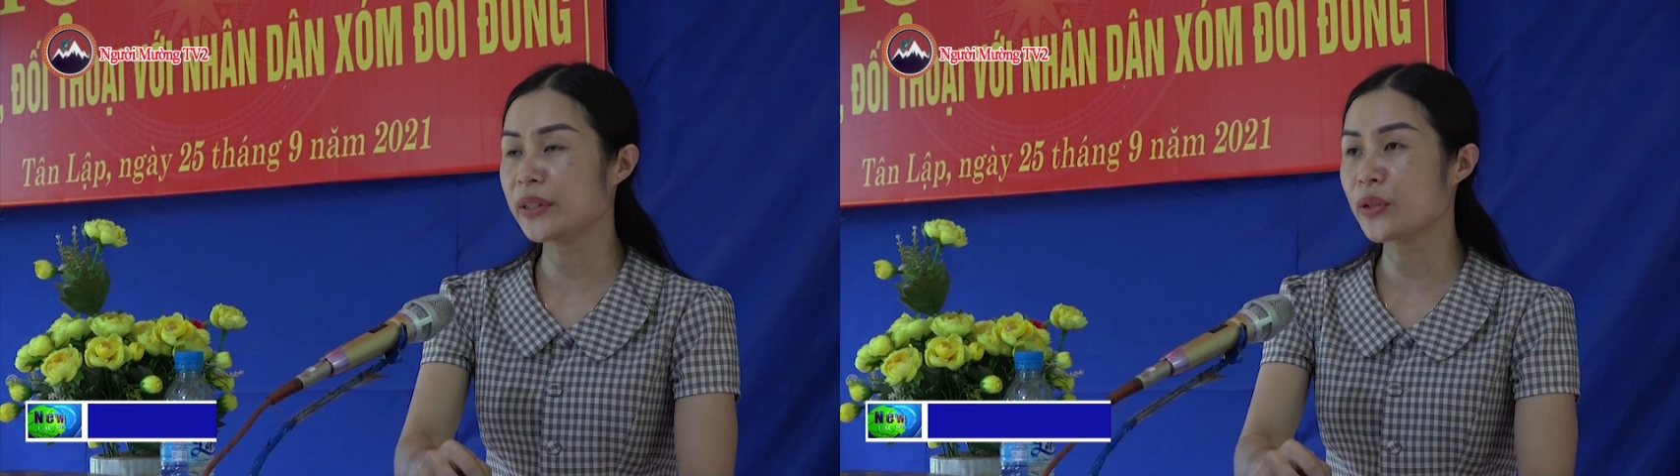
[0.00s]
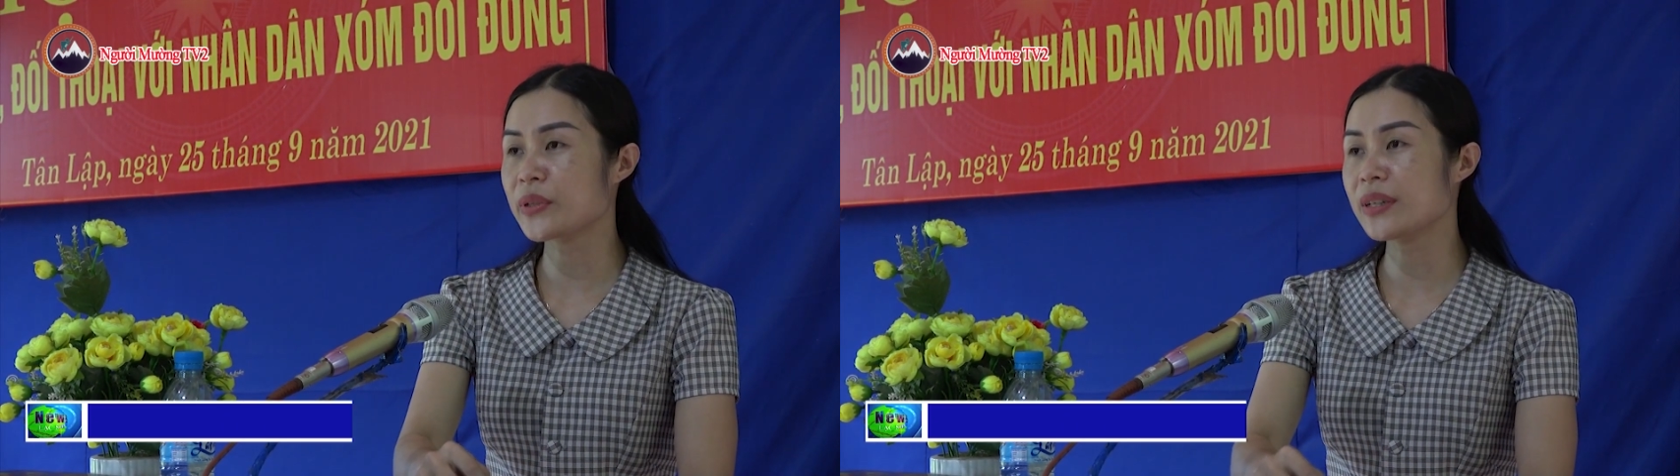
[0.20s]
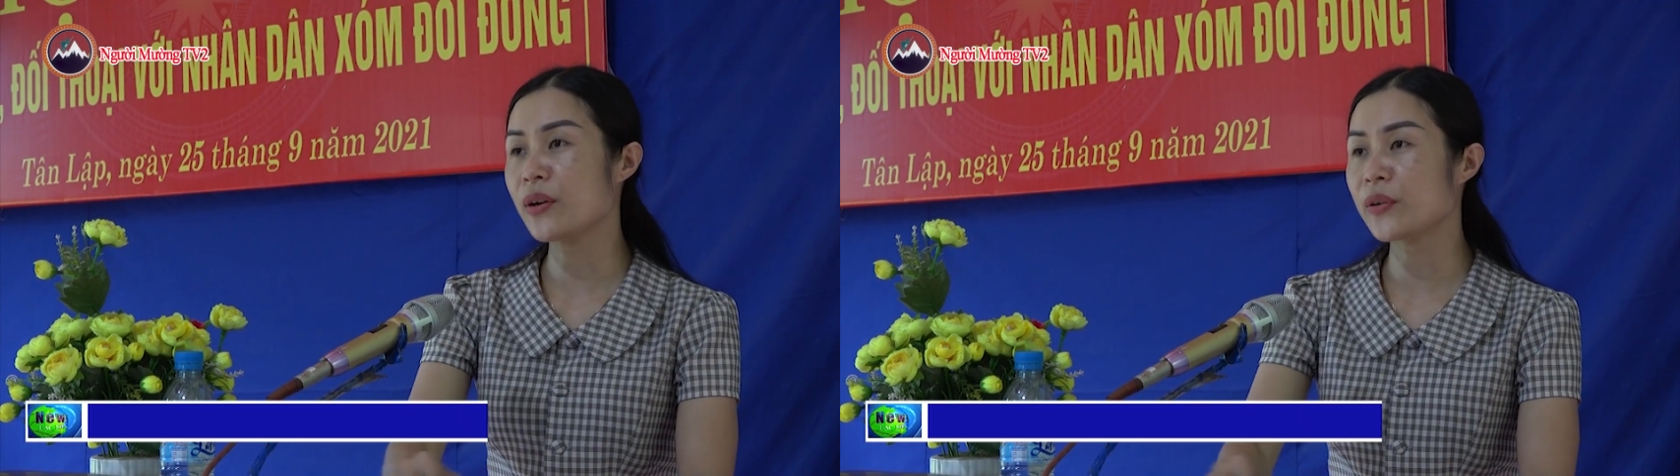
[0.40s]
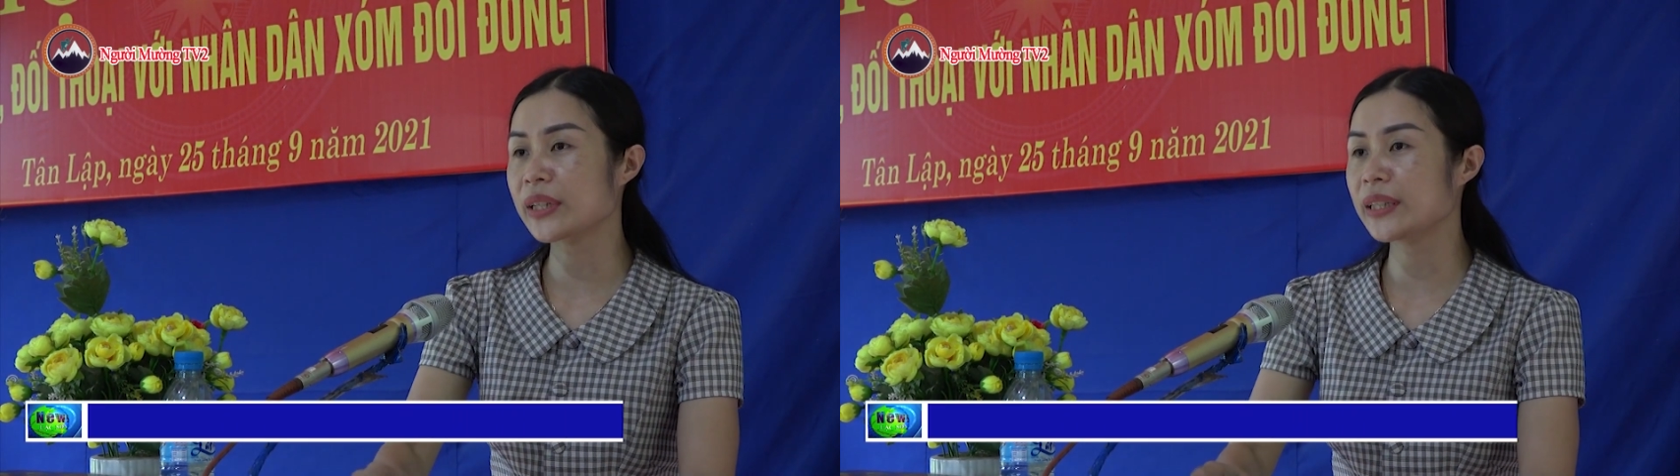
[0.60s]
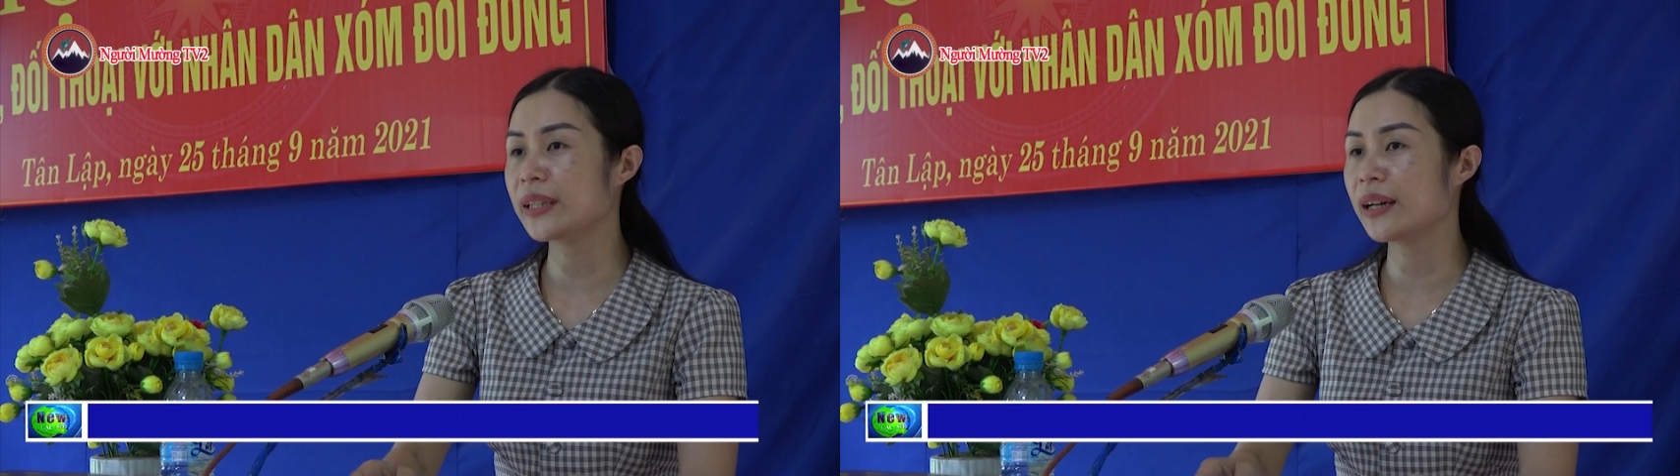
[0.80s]
phiếu khảo
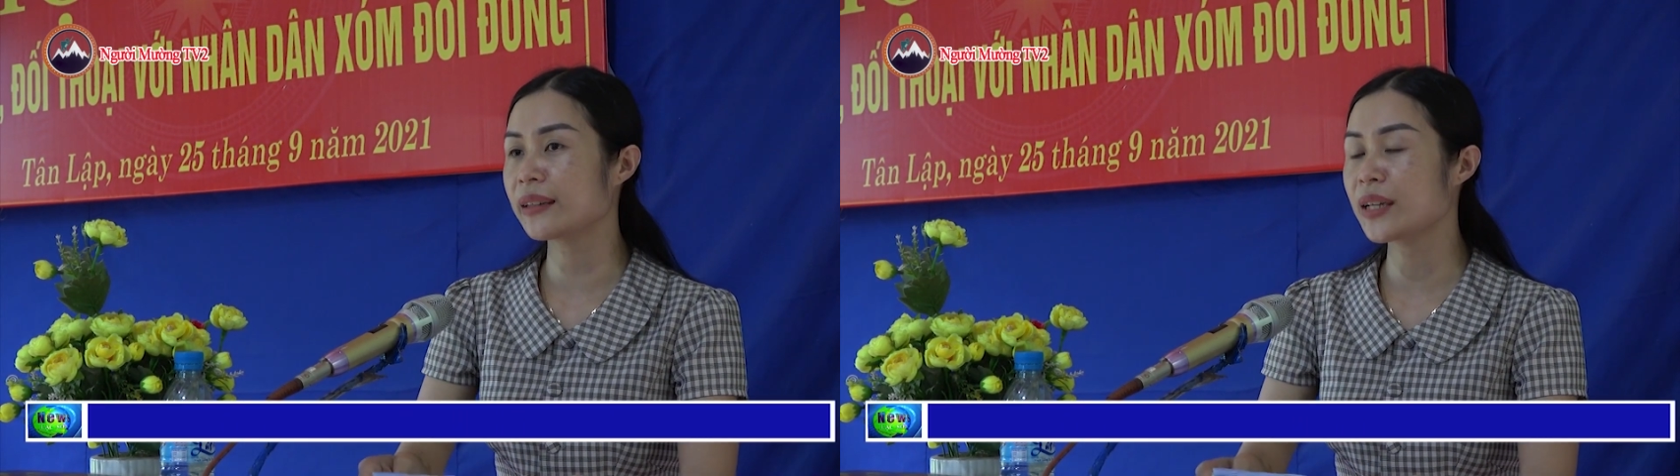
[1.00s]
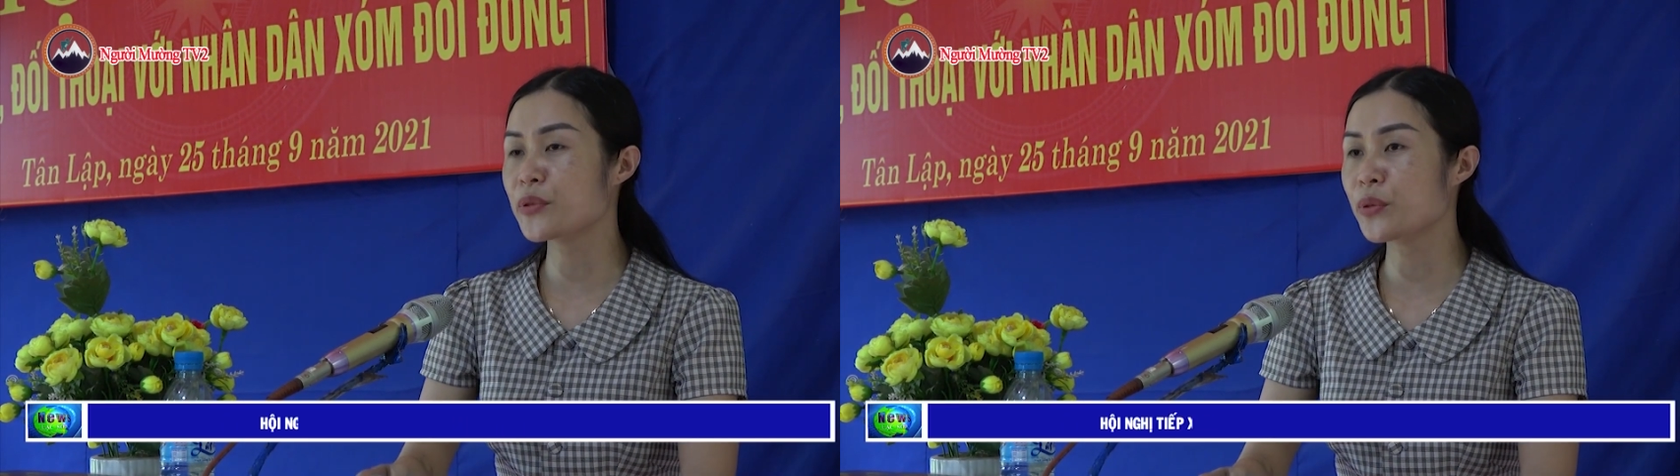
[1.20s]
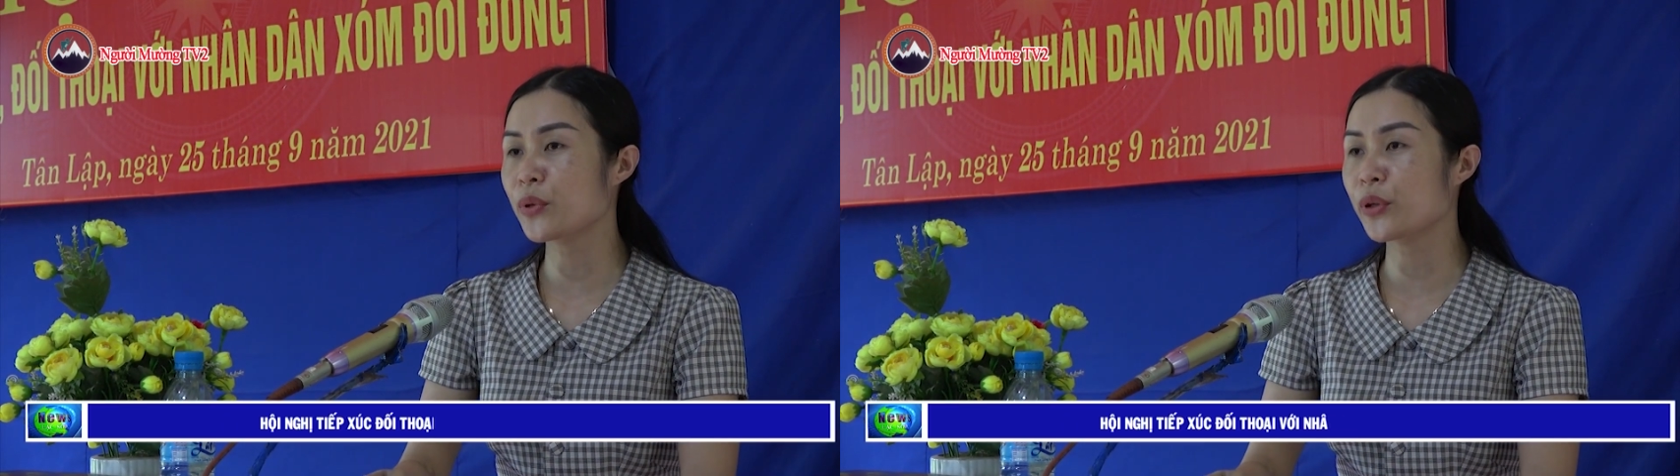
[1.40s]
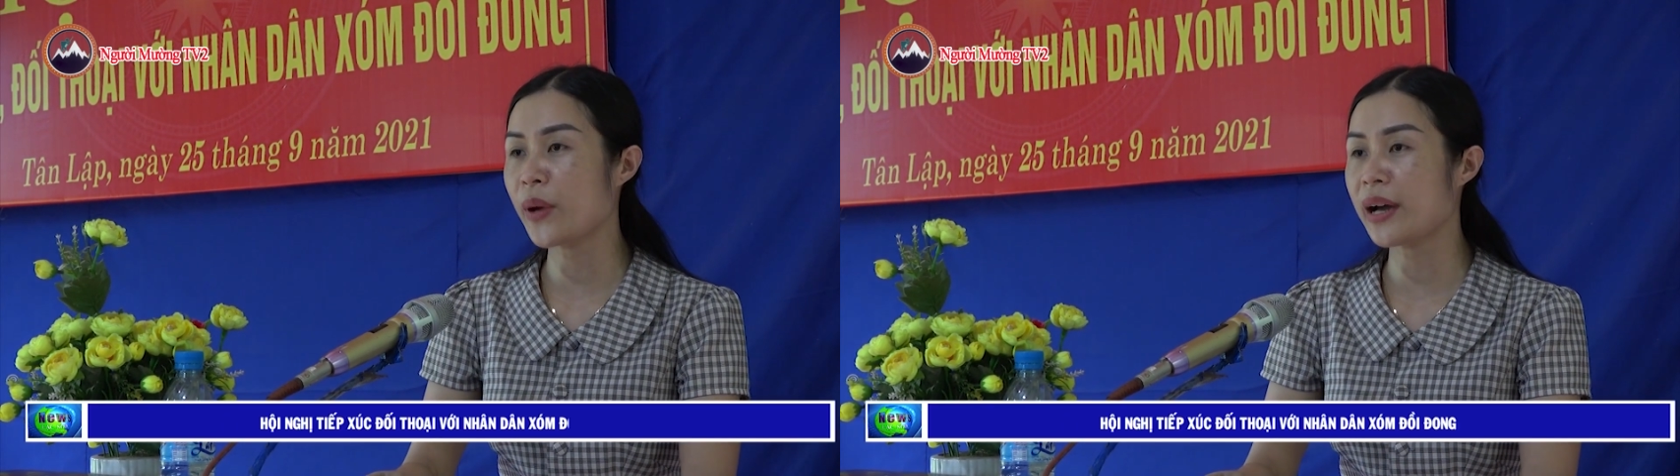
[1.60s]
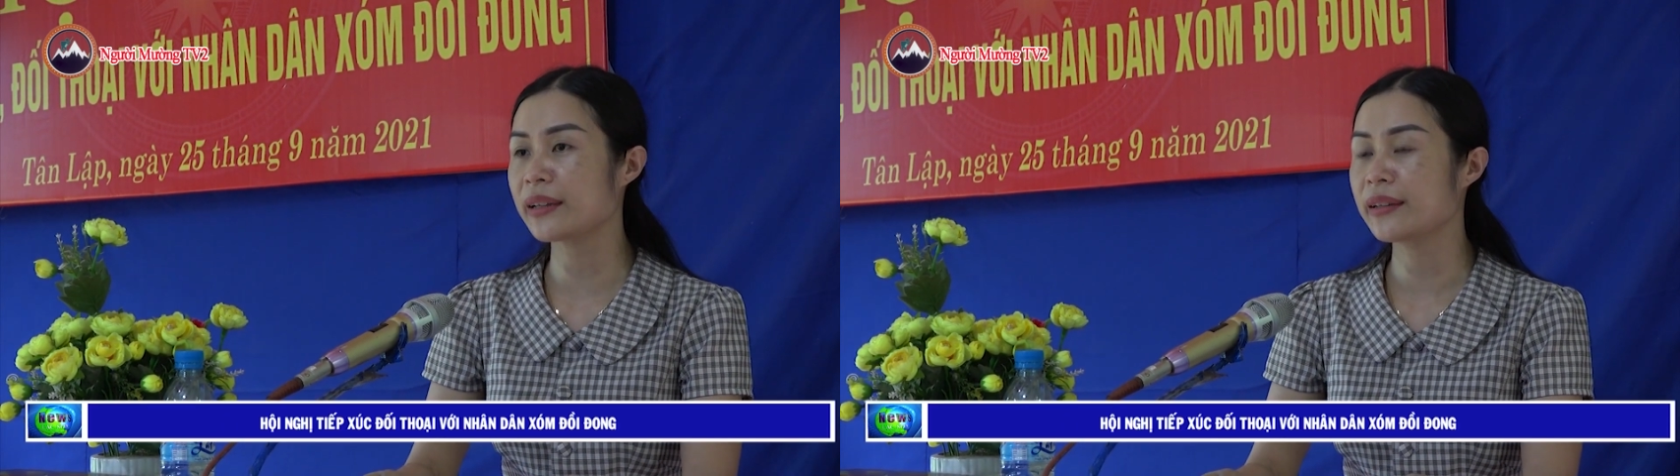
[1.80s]
sát ý kiến nhân dân
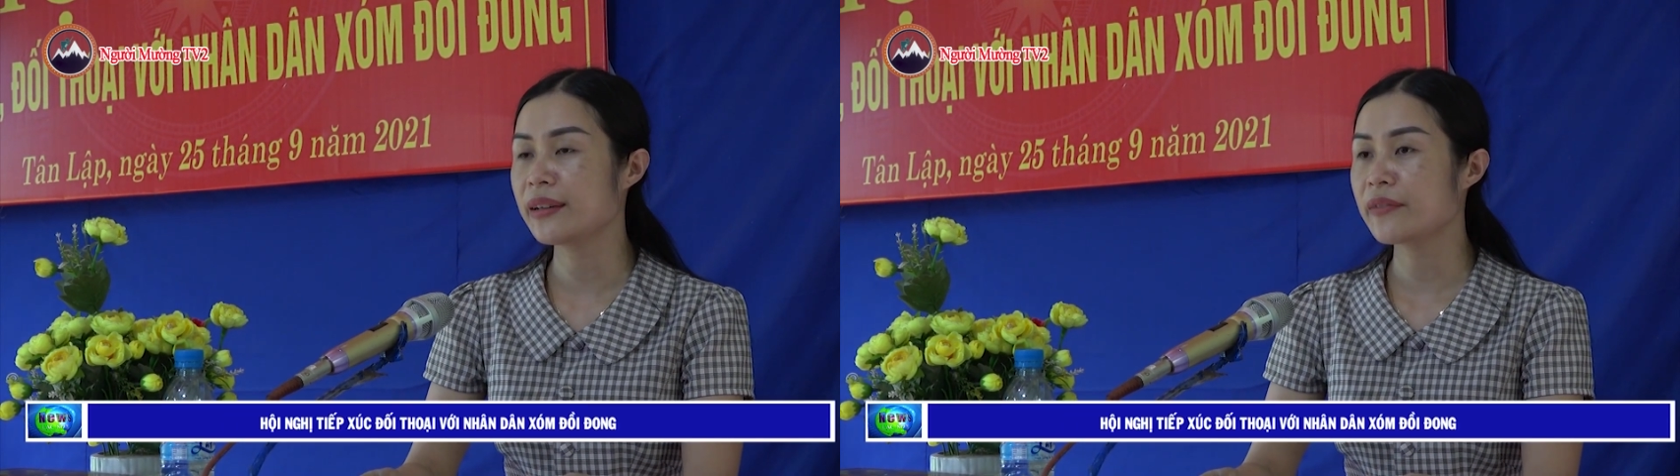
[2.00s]
xóm Đồi